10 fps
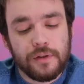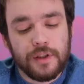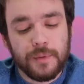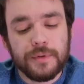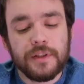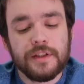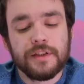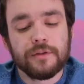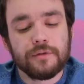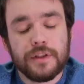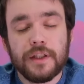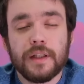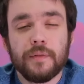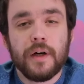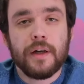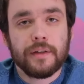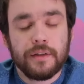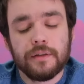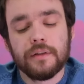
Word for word: и капитализирует не товары,